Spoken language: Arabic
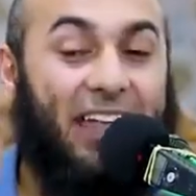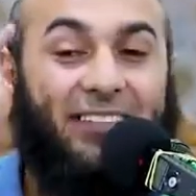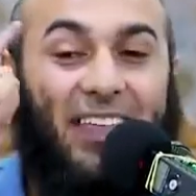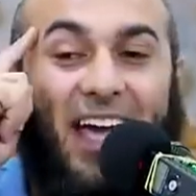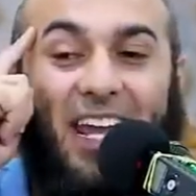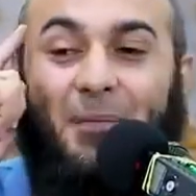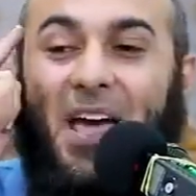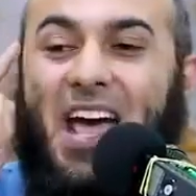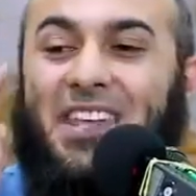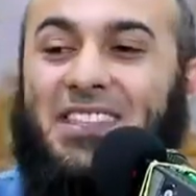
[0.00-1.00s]
أن
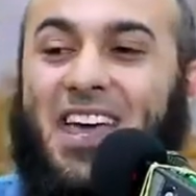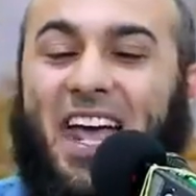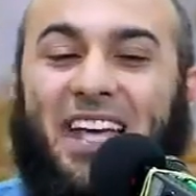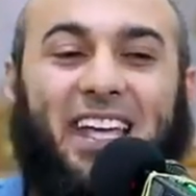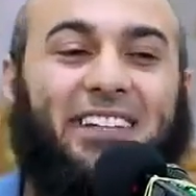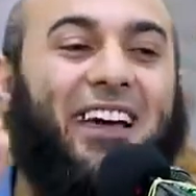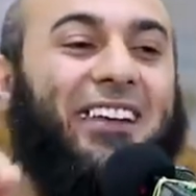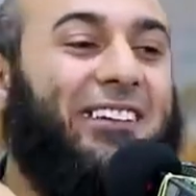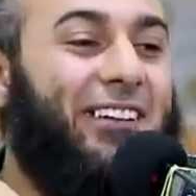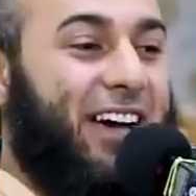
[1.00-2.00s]
تعلم أنك
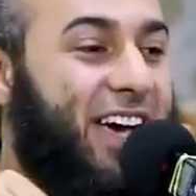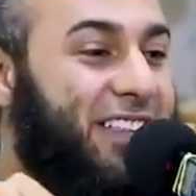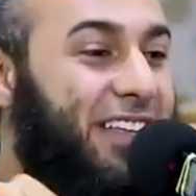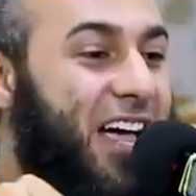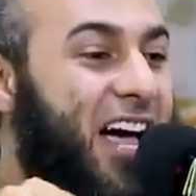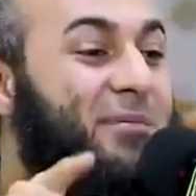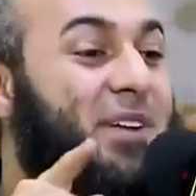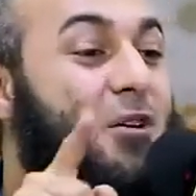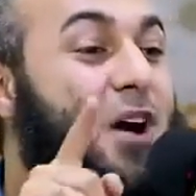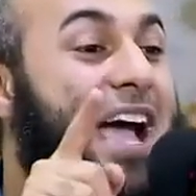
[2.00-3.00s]
ستلقى هذا
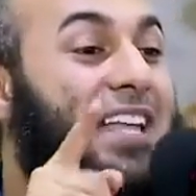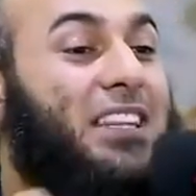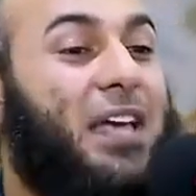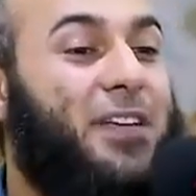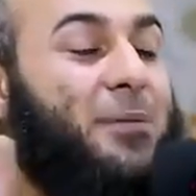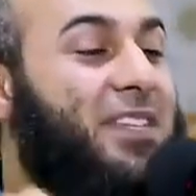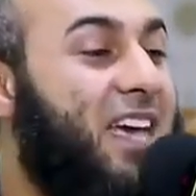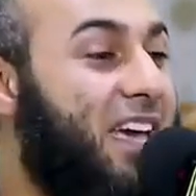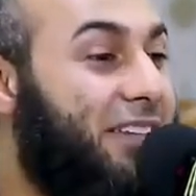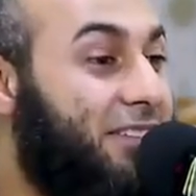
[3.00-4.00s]
الأمر وأنت في
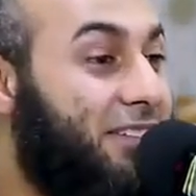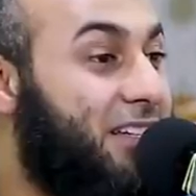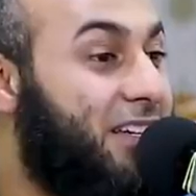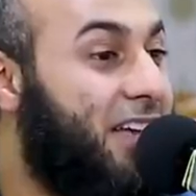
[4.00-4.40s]
بداية